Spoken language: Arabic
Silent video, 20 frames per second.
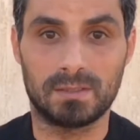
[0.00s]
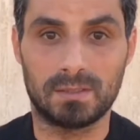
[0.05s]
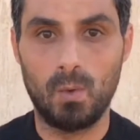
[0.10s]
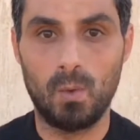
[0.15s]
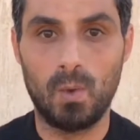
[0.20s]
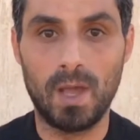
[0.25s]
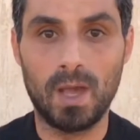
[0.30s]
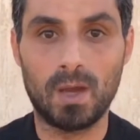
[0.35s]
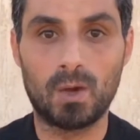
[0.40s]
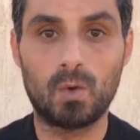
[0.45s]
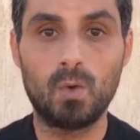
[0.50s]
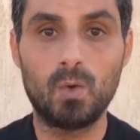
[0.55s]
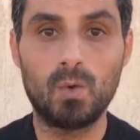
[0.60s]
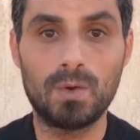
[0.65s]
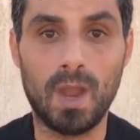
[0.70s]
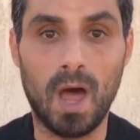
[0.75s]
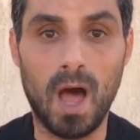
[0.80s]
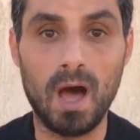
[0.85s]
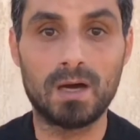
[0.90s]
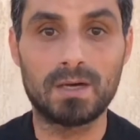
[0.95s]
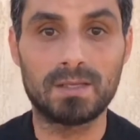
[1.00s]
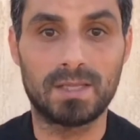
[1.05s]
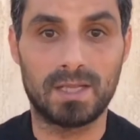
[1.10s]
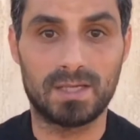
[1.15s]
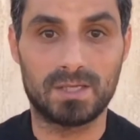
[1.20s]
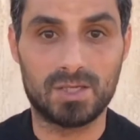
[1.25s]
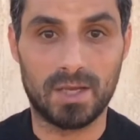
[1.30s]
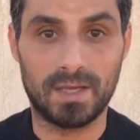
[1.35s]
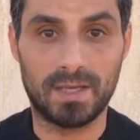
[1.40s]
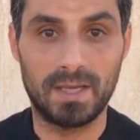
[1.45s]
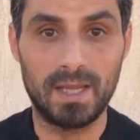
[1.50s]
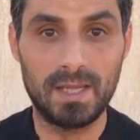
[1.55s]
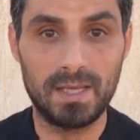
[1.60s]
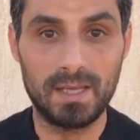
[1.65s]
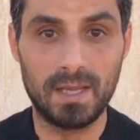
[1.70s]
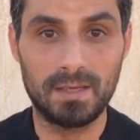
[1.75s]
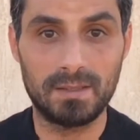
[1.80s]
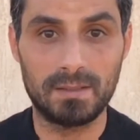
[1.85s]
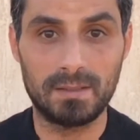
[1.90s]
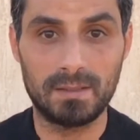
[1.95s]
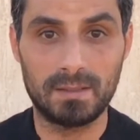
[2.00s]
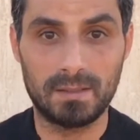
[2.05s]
ويكون عقدا شكليا